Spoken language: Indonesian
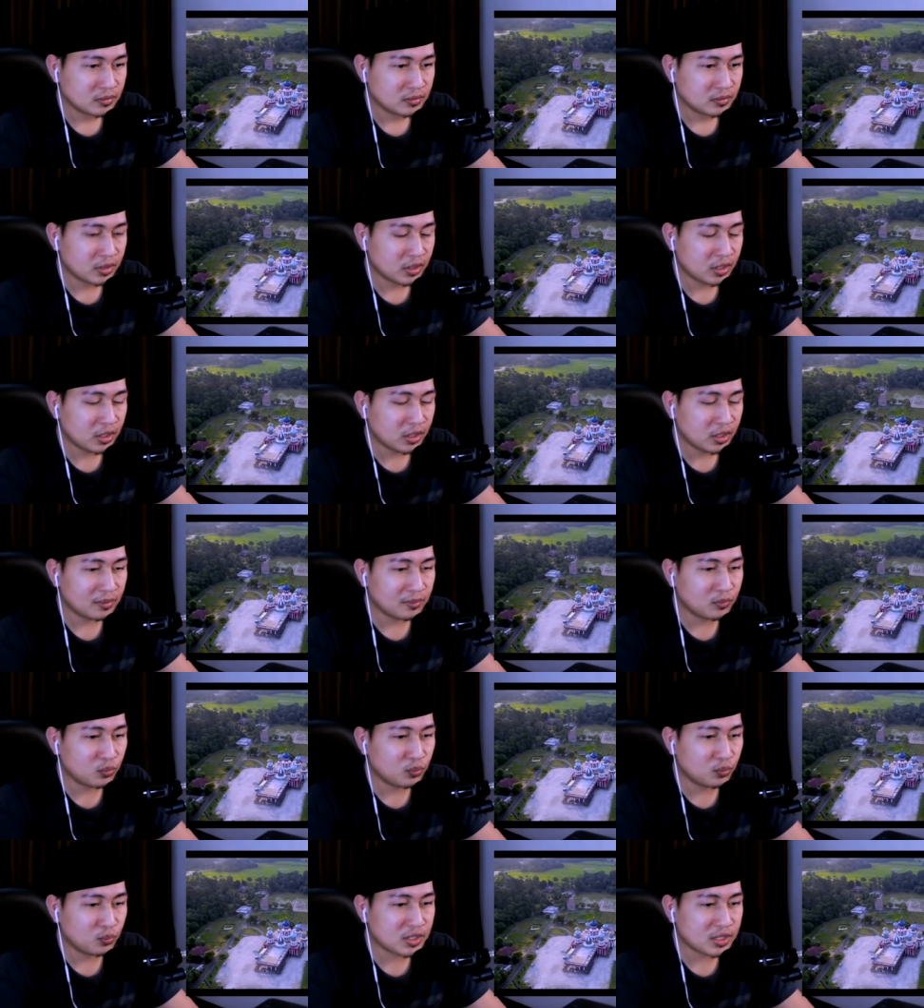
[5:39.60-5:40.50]
ini
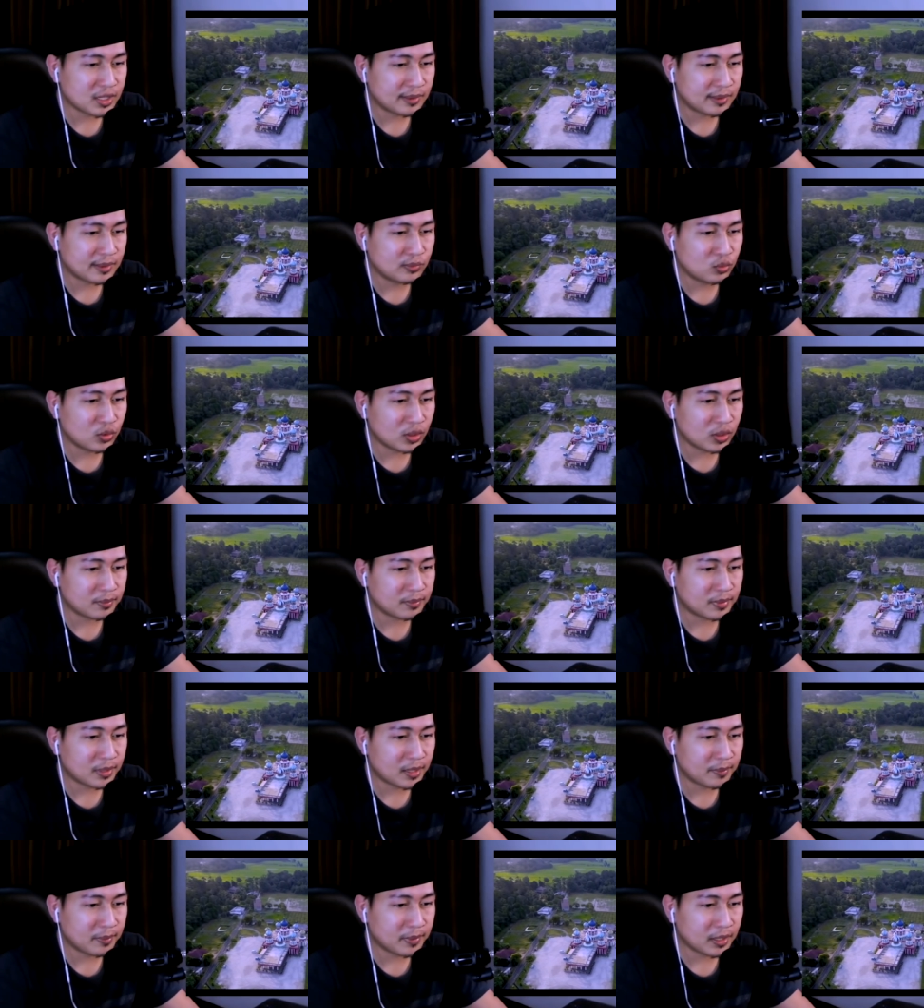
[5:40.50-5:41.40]
bisa muat
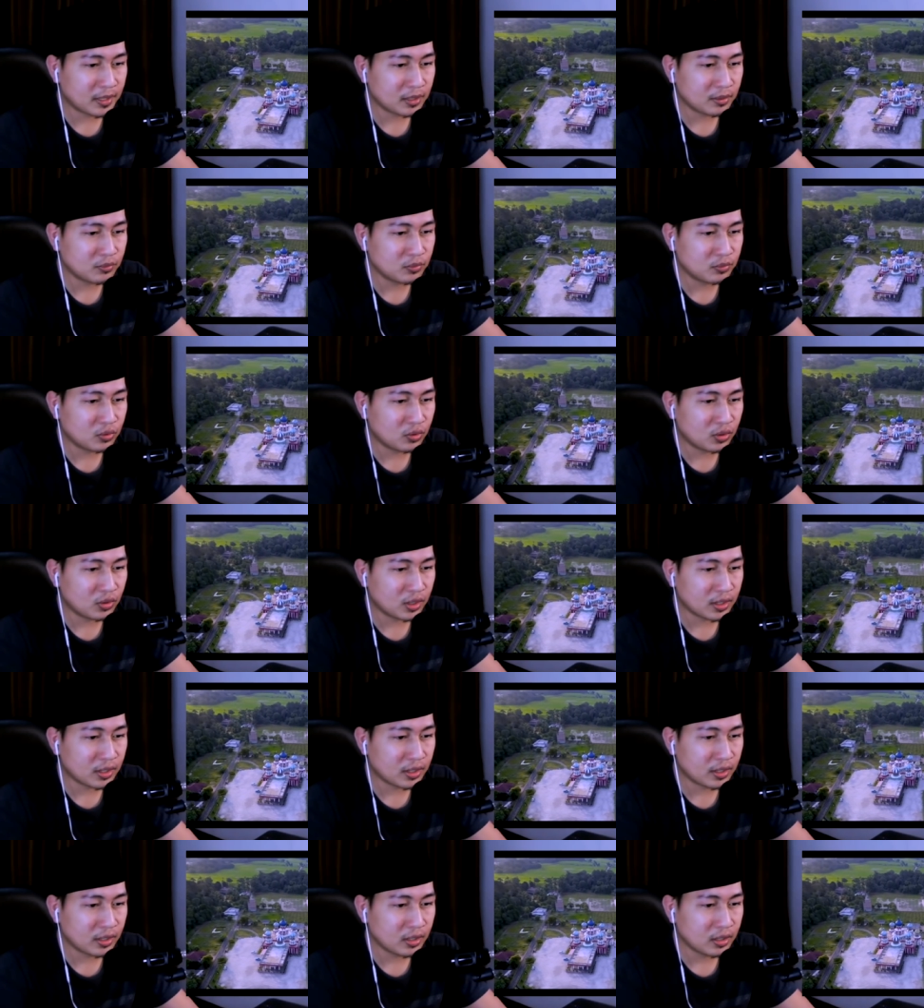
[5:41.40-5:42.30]
berapa ribu
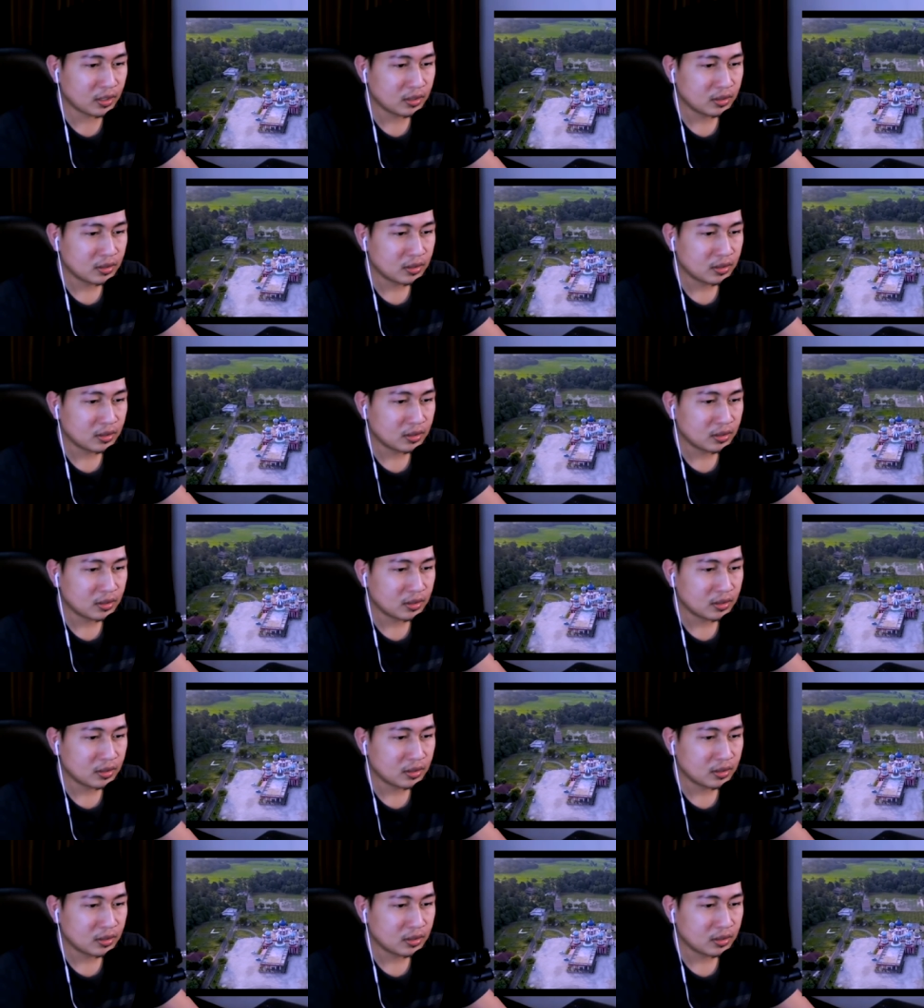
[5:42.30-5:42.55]
orang ya